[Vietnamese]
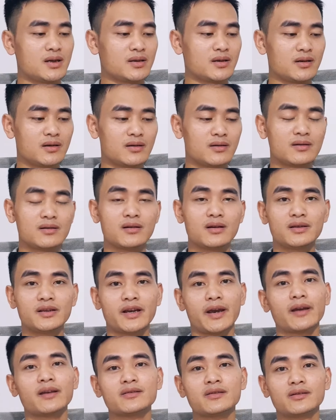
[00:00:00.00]
những đứa
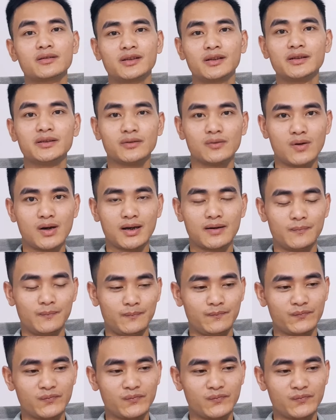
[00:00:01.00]
trẻ sơ sinh đúng không ạ